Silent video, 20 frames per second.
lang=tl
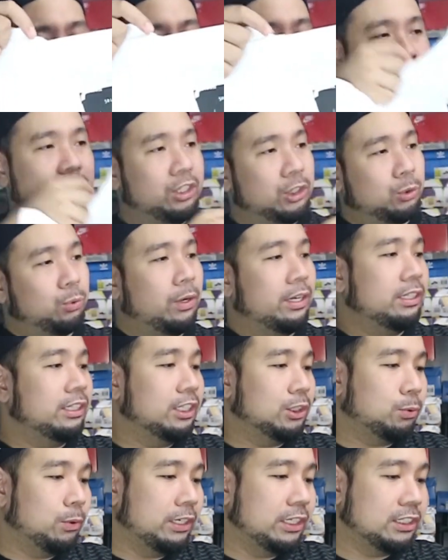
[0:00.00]
So this one,
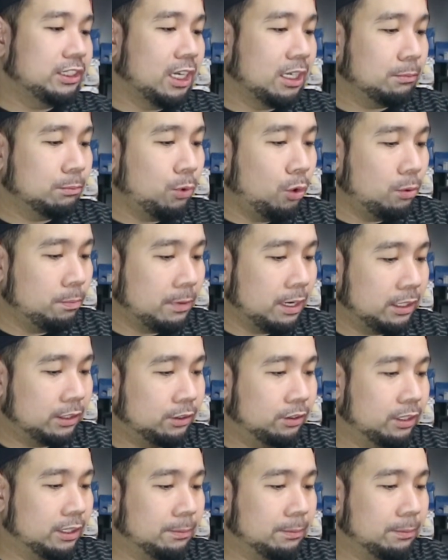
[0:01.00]
this one is not MoMA, no?